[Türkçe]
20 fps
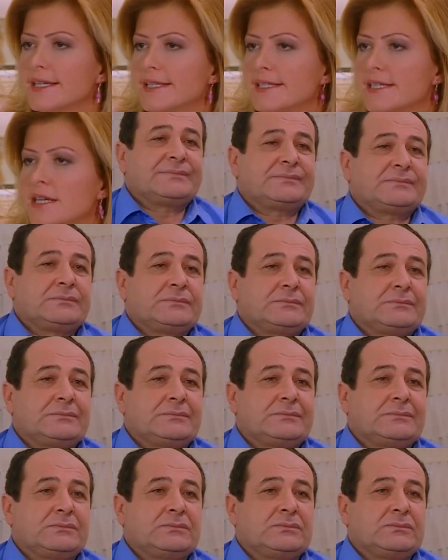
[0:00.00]
ne gazı.
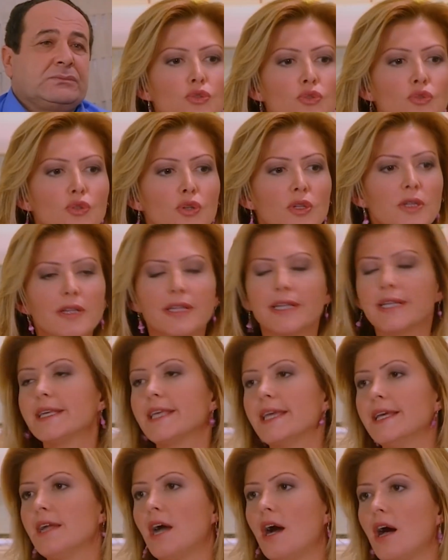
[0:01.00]
Verdiğim bütün
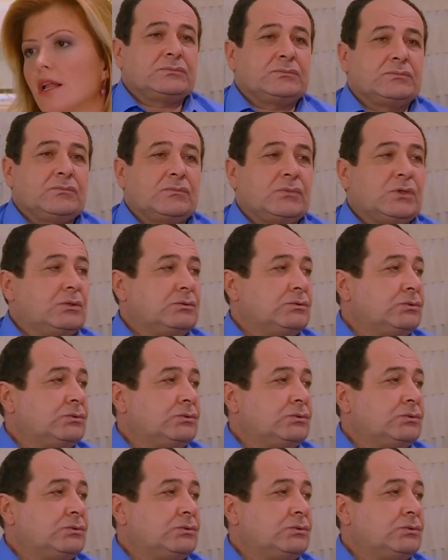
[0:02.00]
kiloları geri aldım.